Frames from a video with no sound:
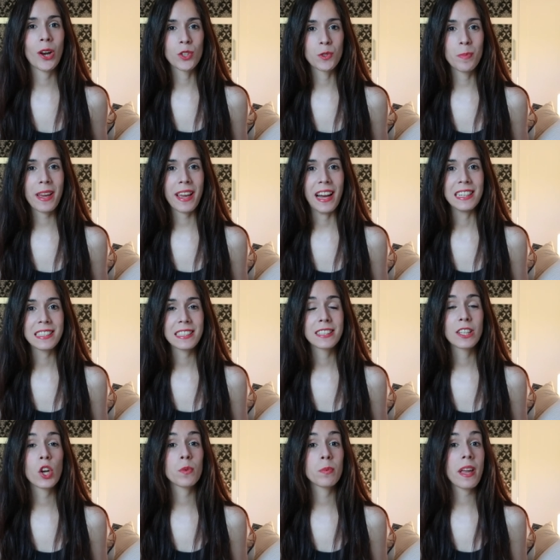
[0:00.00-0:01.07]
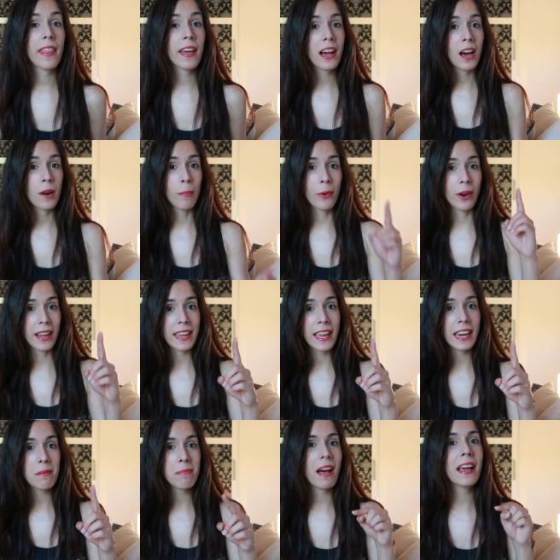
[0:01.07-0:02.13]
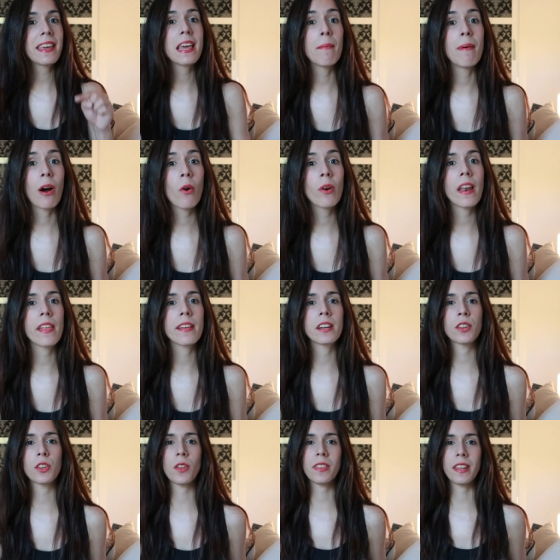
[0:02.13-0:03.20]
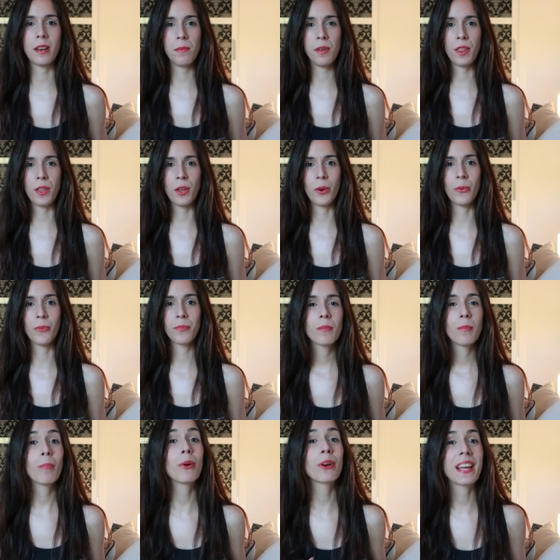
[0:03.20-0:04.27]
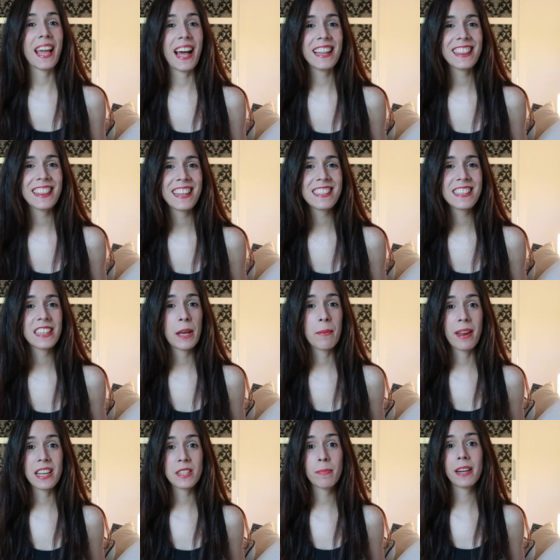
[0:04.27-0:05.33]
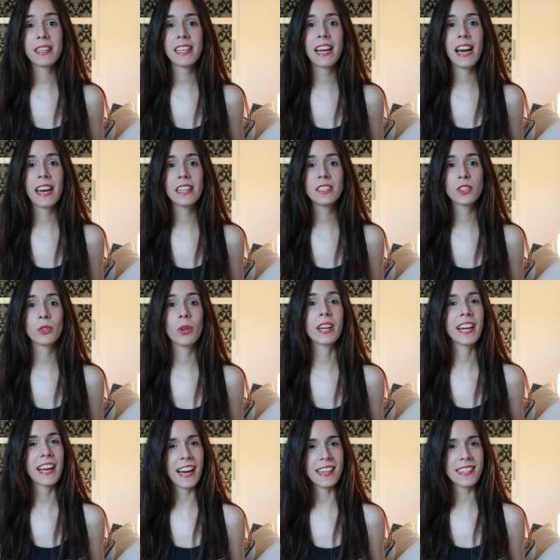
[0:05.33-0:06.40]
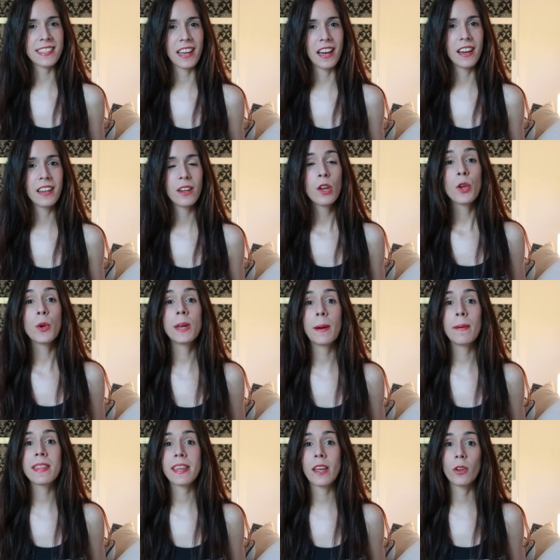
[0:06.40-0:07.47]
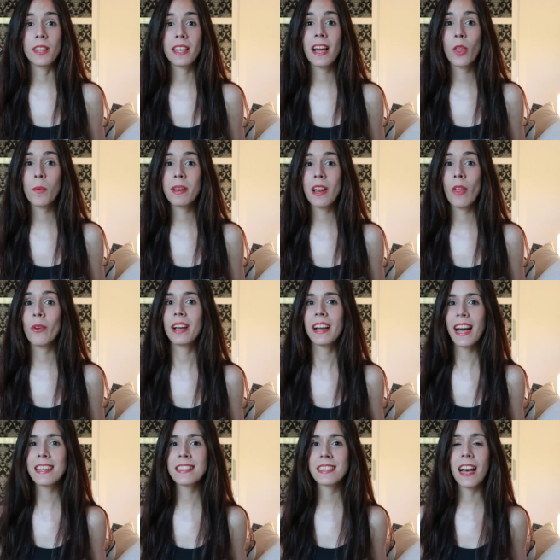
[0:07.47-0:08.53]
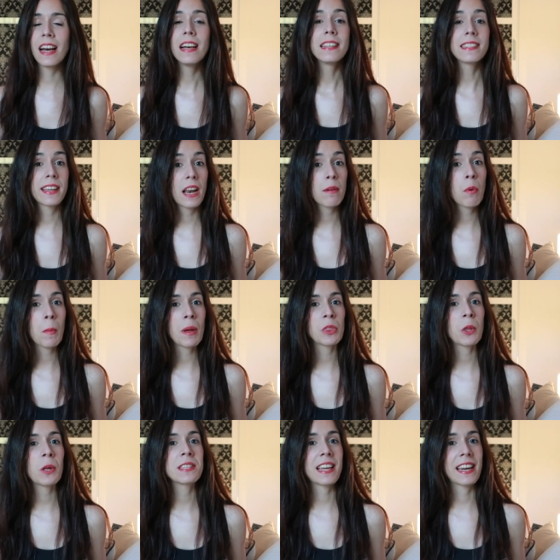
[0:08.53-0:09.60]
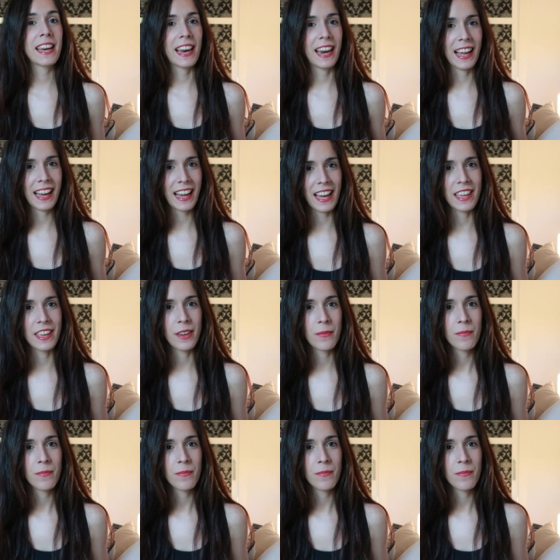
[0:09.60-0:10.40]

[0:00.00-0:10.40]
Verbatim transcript: que los veas. Te los voy a dejar por aquí arriba y abajo en la descripción del vídeo. Porque antes deberás practicar esto en casa. Y una vez que lo tenga dominado en casa, será el momento de salir a la calle.